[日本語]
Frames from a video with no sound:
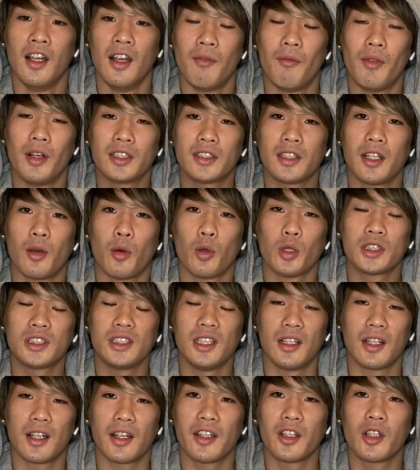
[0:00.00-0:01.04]
ましてや星な
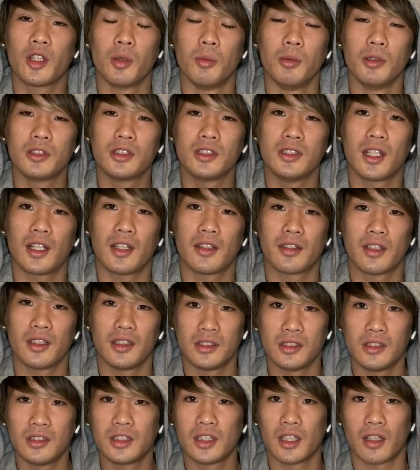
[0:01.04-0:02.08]
んか一個も映んなかったり
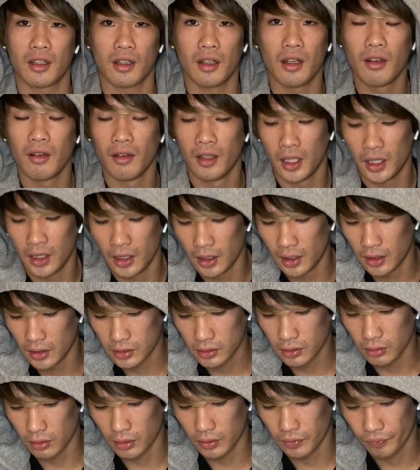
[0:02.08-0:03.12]
するじゃんか
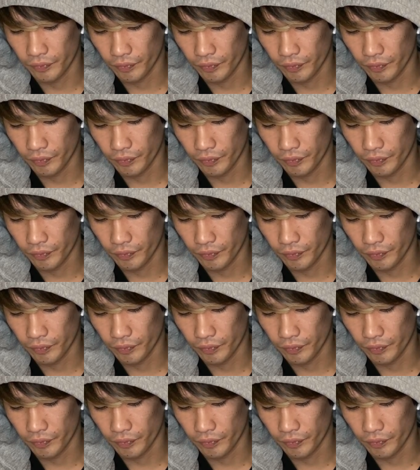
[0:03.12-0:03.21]
そう